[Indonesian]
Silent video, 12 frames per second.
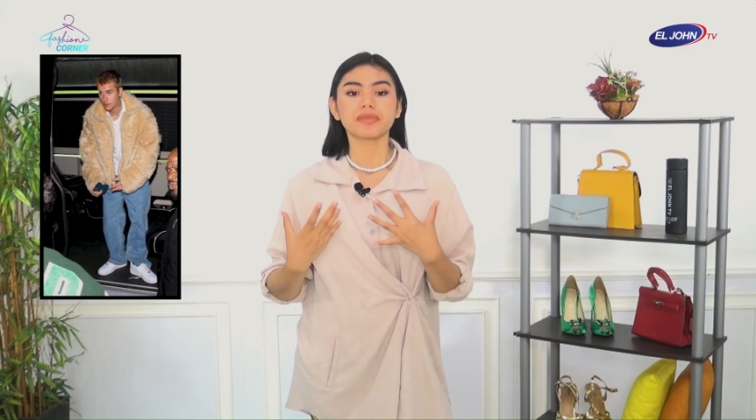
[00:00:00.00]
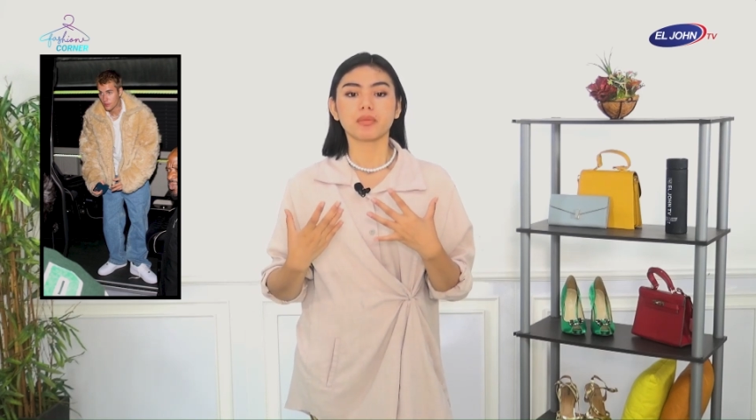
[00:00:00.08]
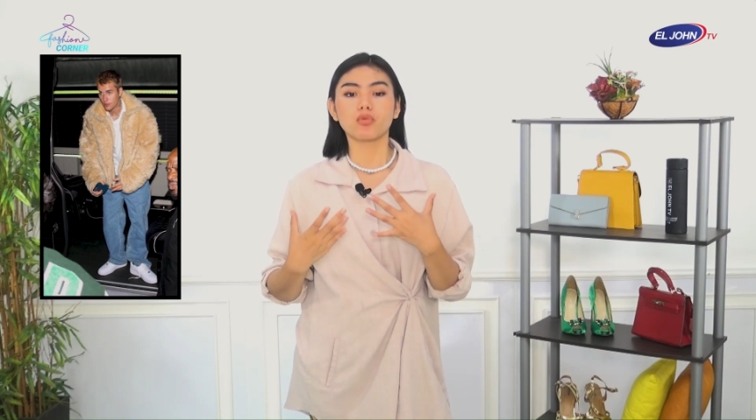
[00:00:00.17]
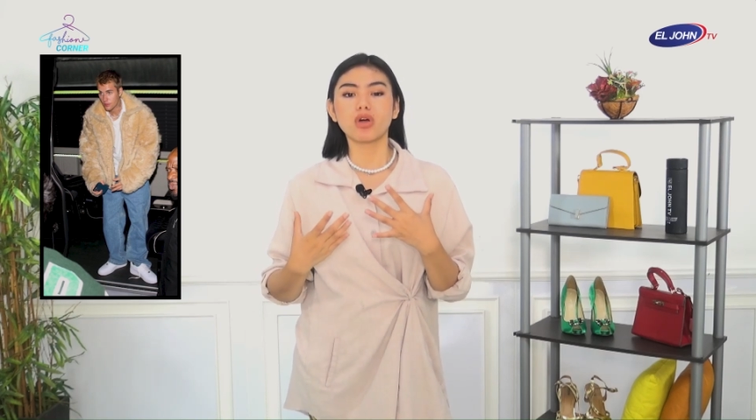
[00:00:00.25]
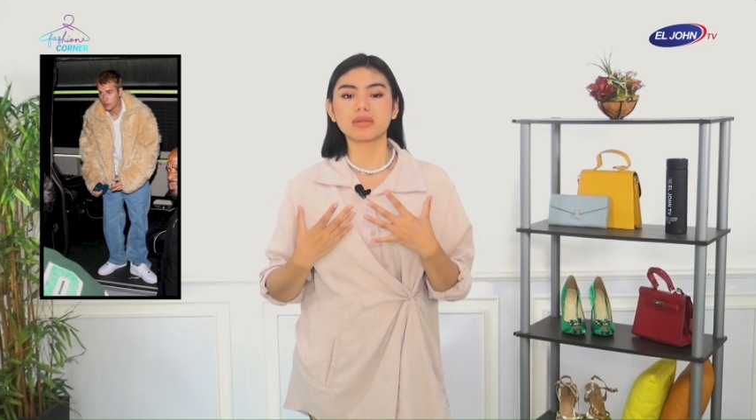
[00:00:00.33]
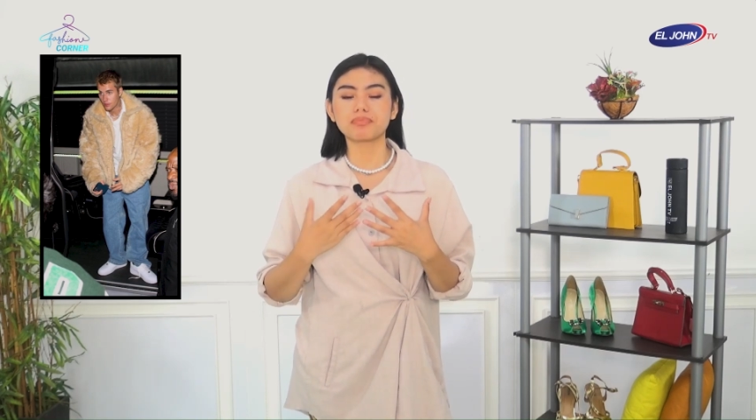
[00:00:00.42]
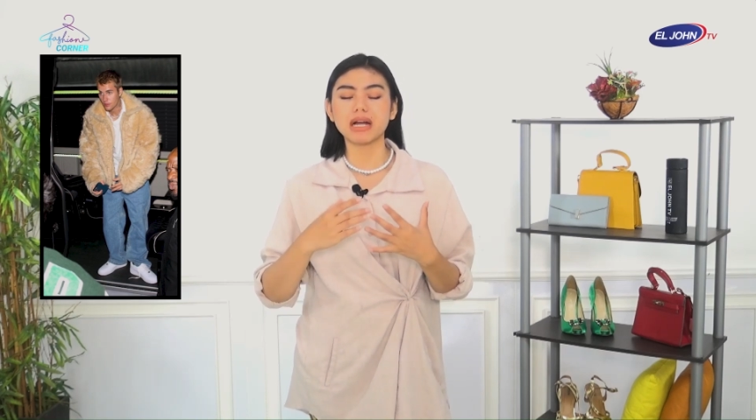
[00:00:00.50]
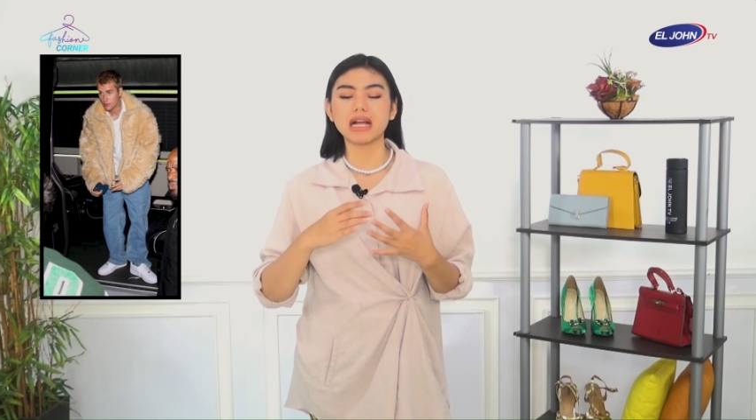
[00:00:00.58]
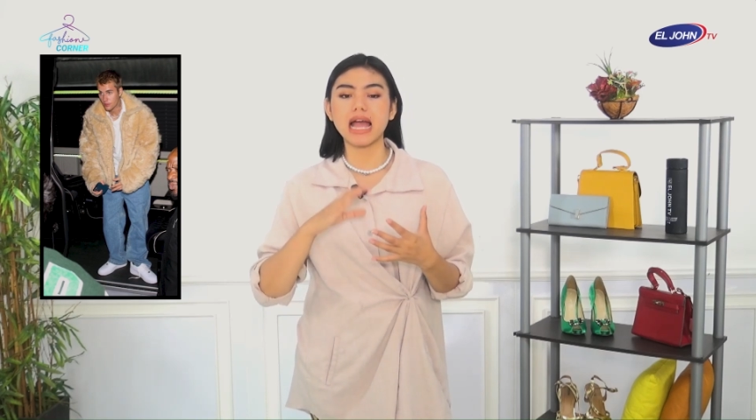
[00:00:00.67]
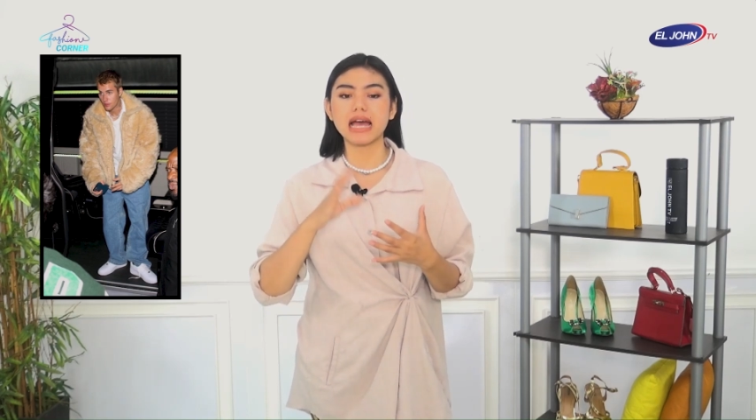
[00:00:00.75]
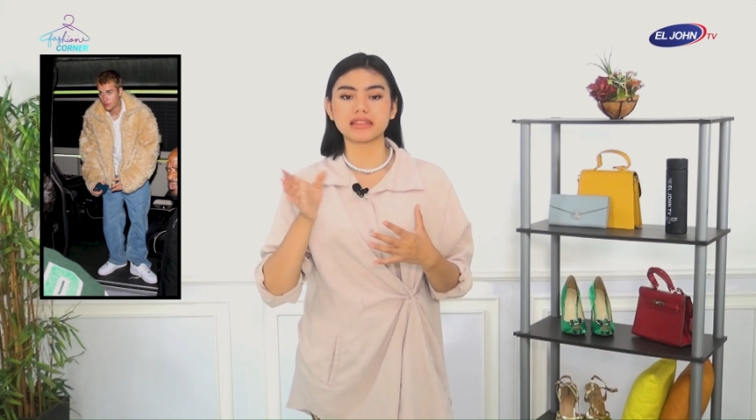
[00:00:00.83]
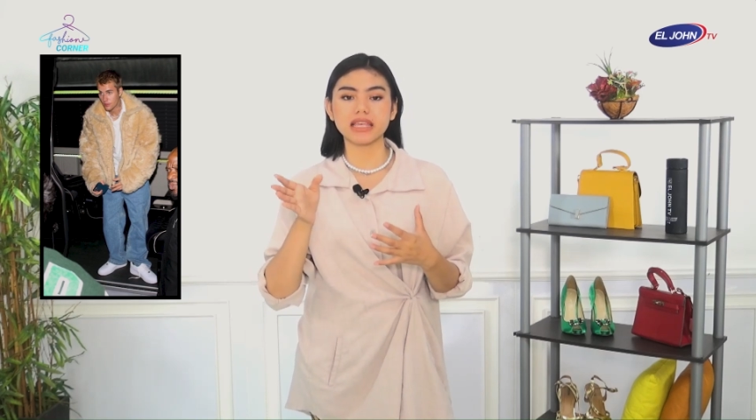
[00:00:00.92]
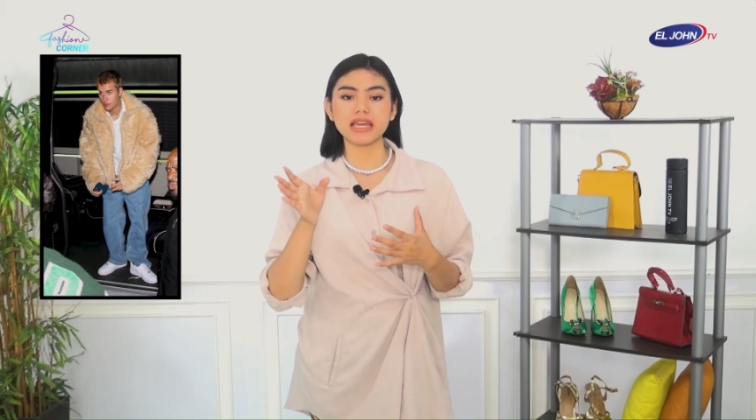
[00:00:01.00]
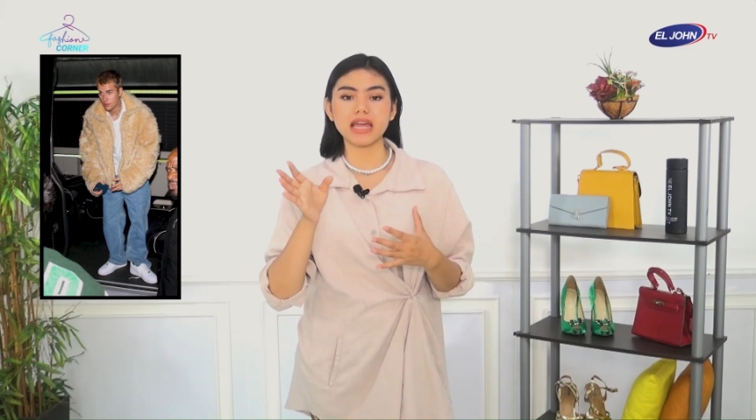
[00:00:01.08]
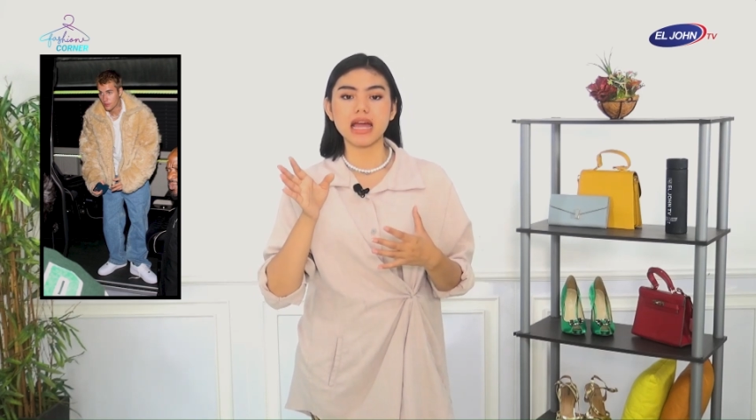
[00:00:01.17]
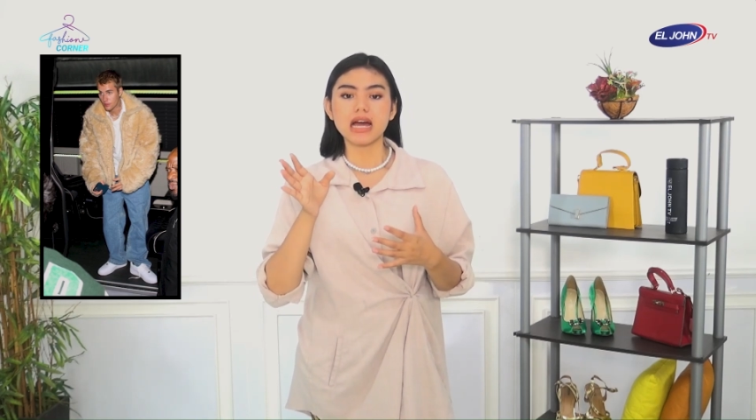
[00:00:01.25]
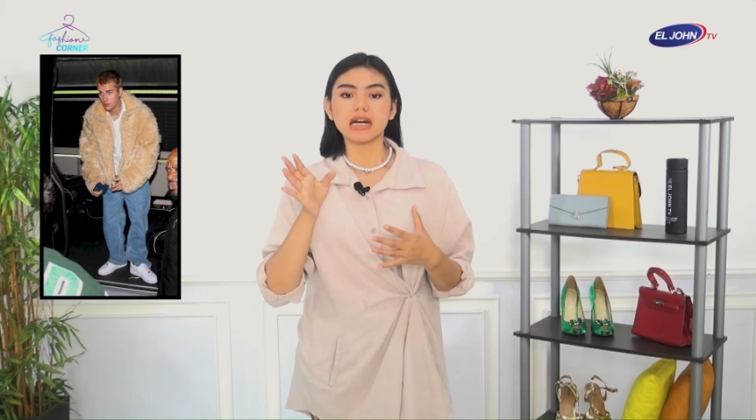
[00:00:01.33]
buat mengganti